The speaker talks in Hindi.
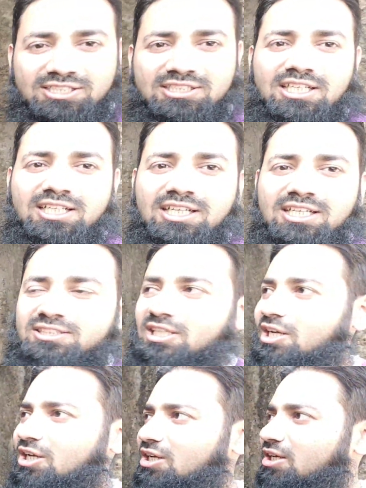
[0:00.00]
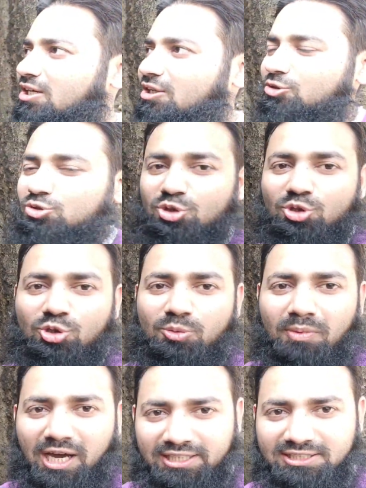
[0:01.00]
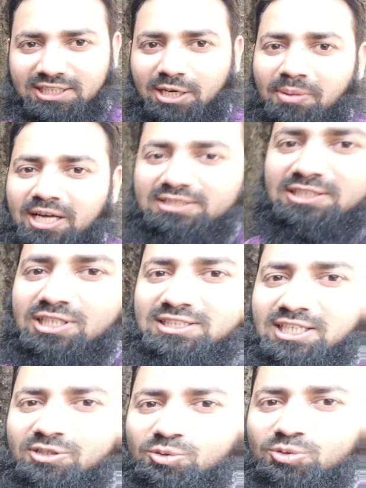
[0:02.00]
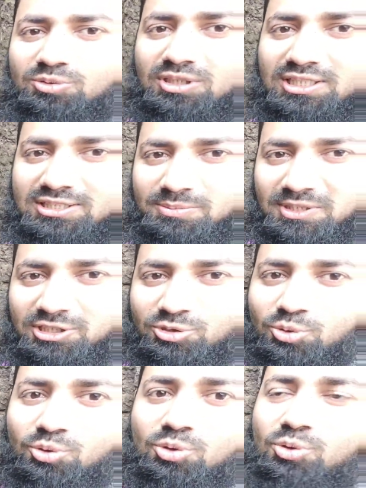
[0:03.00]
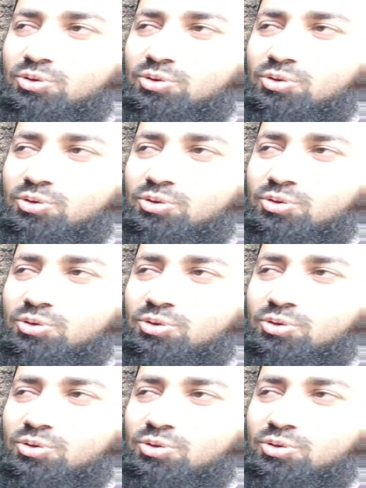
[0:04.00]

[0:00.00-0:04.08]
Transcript: इसी तरीके से जो बारिश का पानी आता है वो इसमें स्टोर